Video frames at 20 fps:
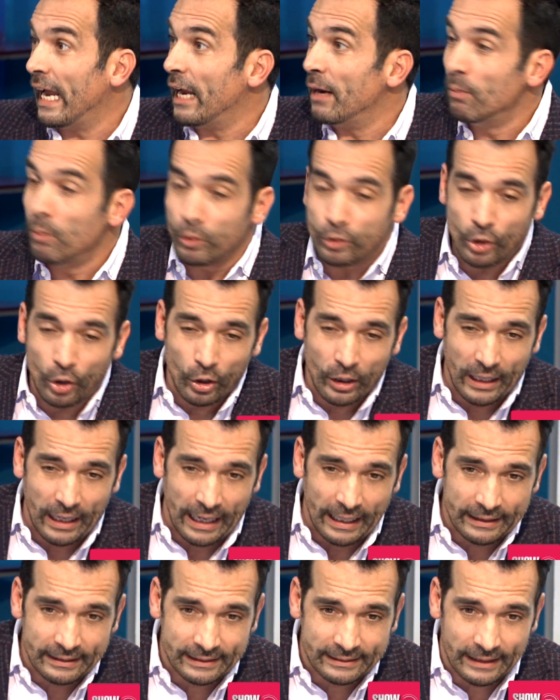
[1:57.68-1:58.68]
es mucho lo que la
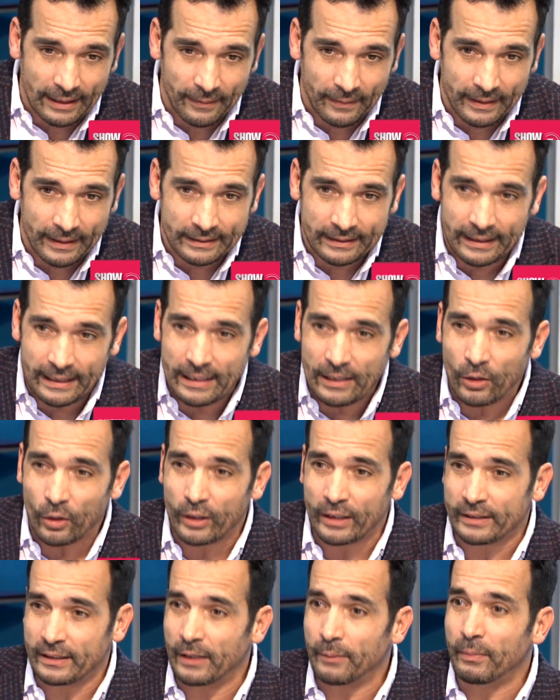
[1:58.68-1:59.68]
gente sabe de ti, lo que
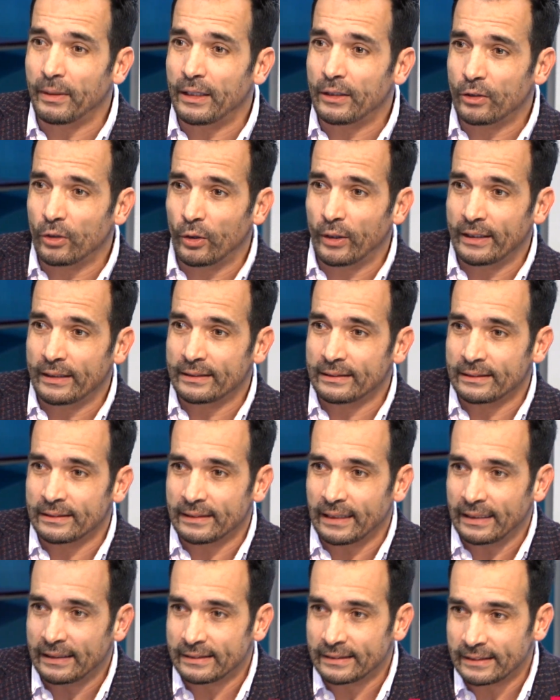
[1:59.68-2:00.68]
te han visto en,
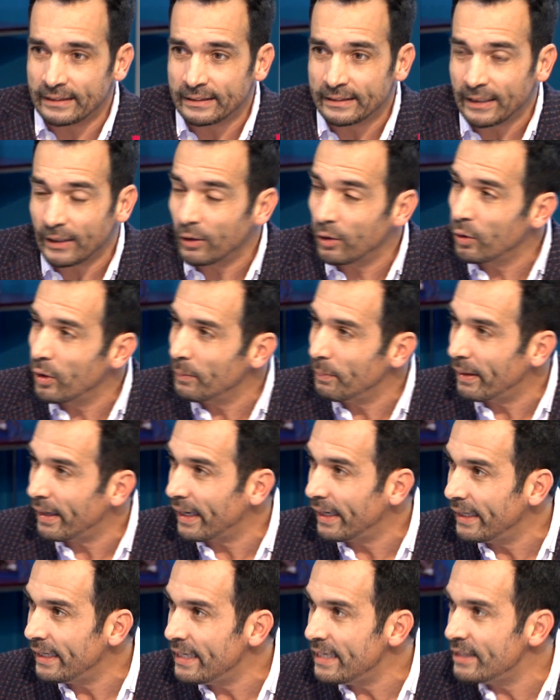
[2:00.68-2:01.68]
Sinceros No hay
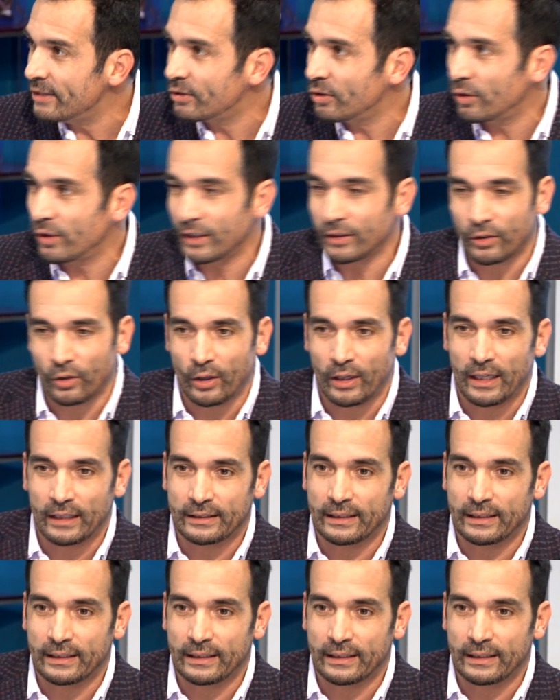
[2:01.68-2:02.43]
Paraíso y en todas las